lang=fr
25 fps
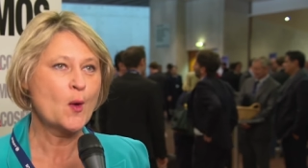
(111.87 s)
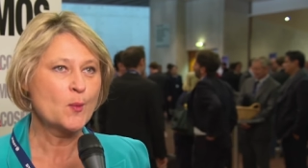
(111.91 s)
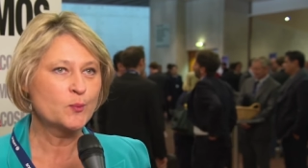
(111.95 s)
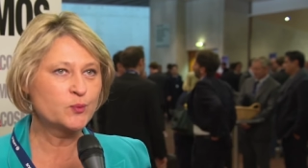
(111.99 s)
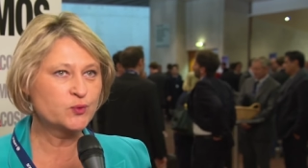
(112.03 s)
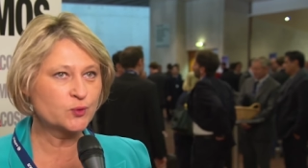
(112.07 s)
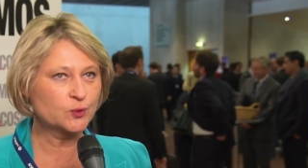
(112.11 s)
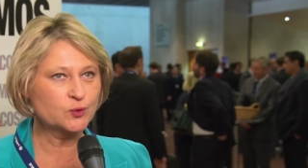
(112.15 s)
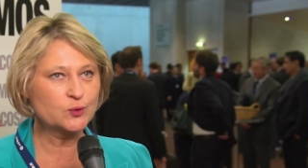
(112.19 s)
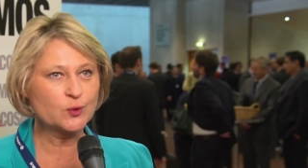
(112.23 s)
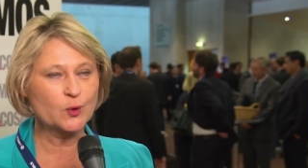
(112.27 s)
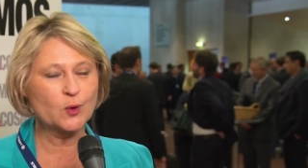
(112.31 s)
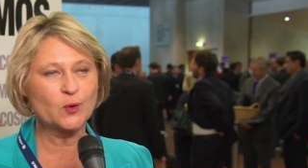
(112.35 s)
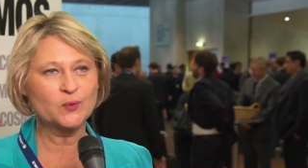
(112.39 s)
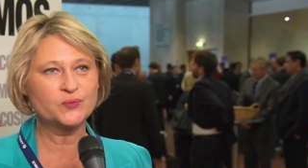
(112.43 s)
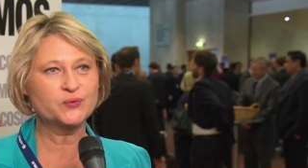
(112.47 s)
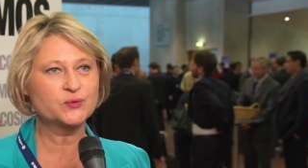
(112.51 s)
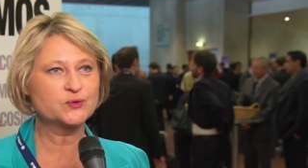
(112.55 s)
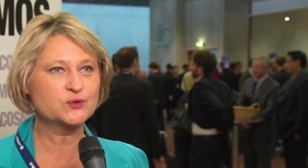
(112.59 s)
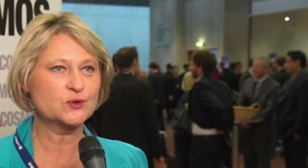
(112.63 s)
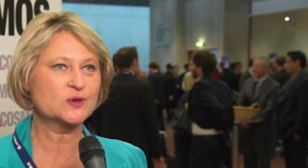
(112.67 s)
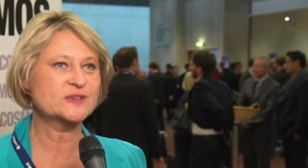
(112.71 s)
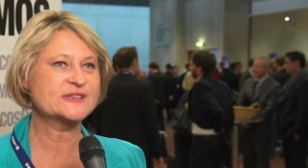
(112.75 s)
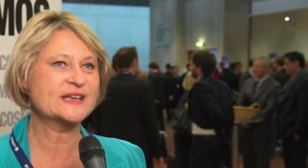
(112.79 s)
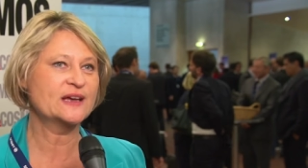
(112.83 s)
pour nos
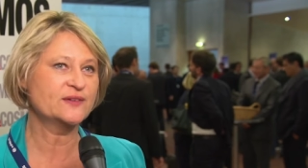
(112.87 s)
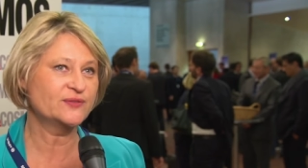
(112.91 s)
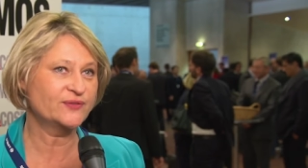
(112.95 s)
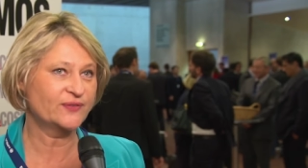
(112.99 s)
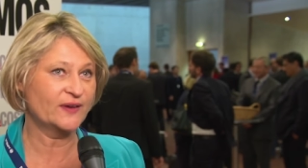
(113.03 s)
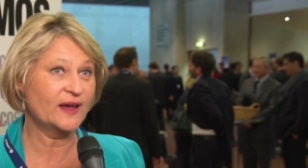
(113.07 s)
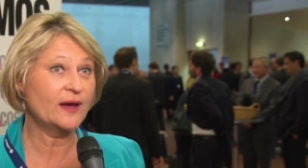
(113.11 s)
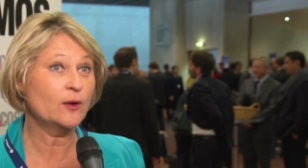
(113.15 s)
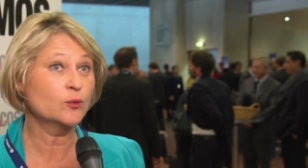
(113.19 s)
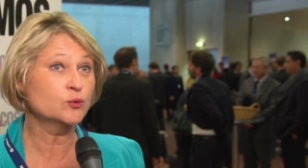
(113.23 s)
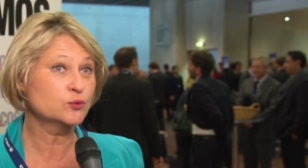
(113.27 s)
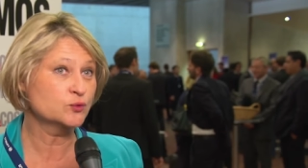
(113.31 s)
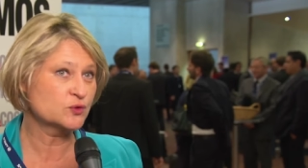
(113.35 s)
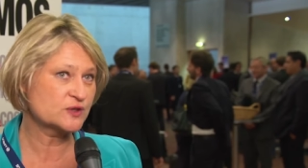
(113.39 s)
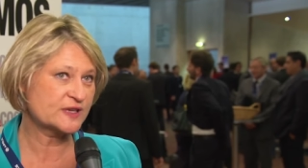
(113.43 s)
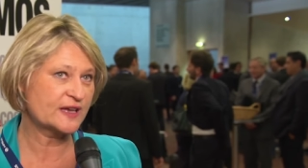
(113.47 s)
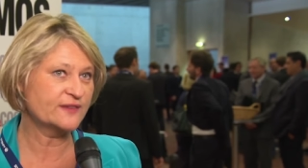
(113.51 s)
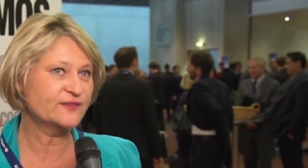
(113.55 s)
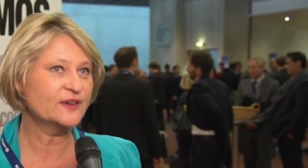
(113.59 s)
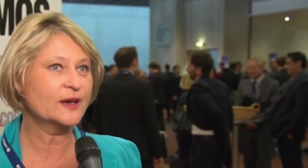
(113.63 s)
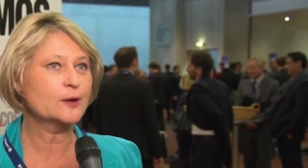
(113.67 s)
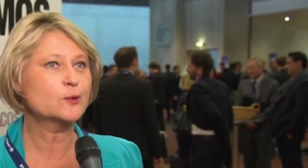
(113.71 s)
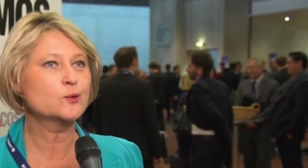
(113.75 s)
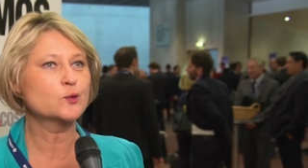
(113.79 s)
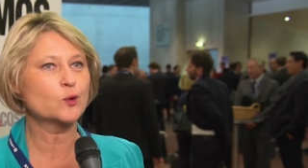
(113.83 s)
futures affaires ou nos
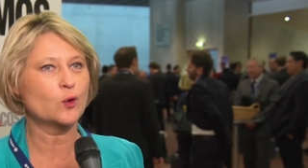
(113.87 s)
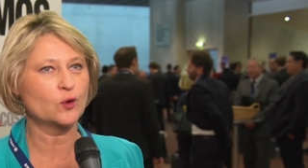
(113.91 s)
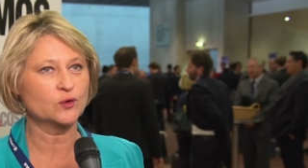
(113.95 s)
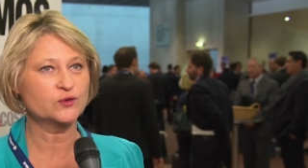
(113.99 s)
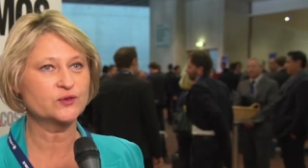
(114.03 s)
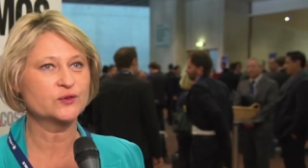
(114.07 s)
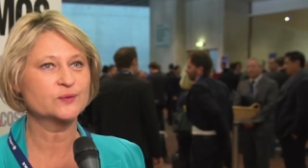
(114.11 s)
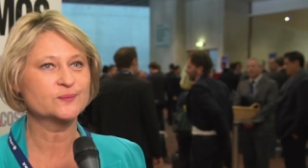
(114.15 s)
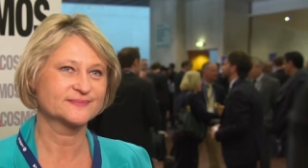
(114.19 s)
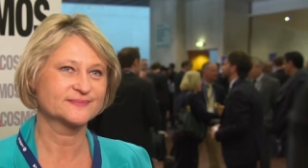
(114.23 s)
affaires courantes.